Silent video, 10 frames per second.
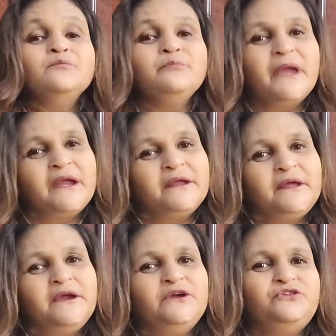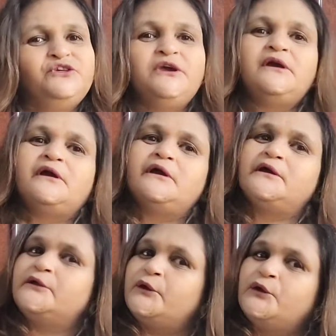मेरे
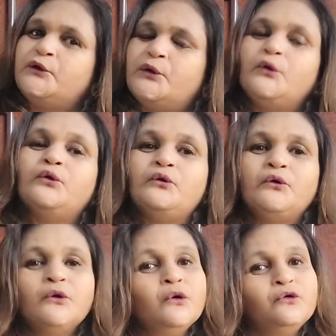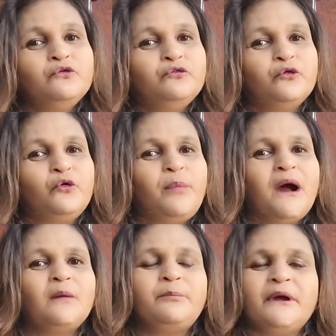जिक्र को
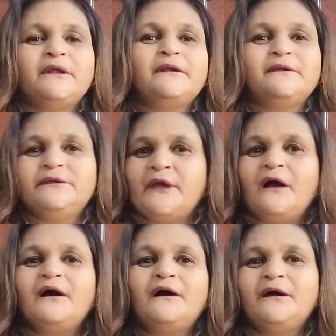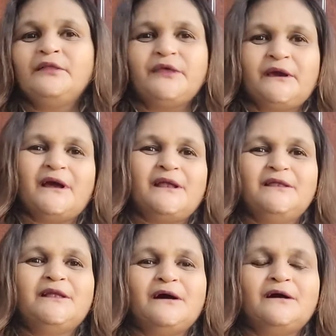जुबा पर याद
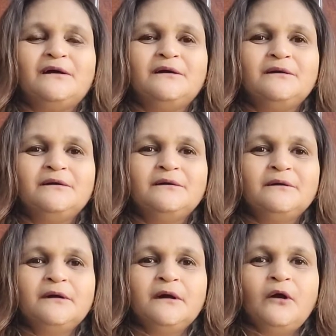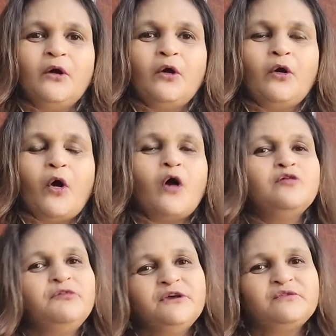करना
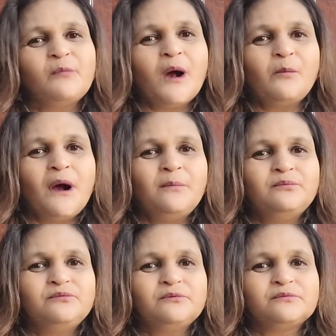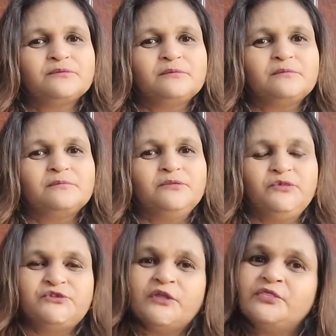ऑलवेज माँ
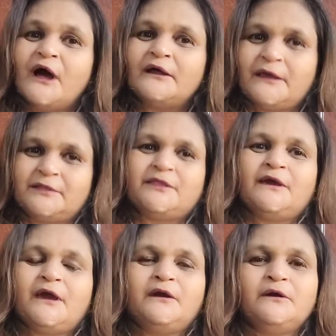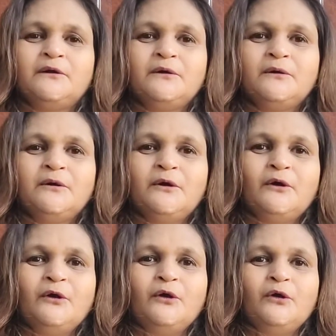बाप जिंदा रहते हैं
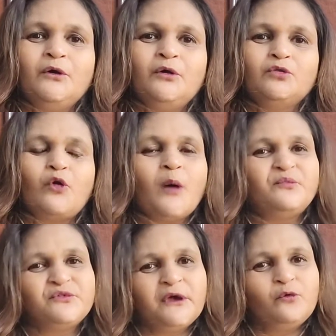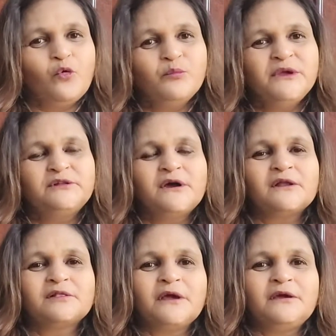तो आपसे उम्मीद
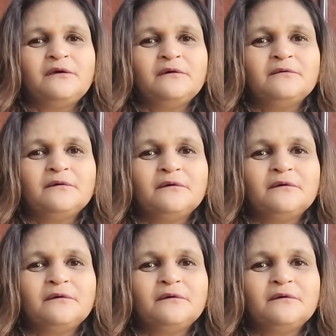करते हैं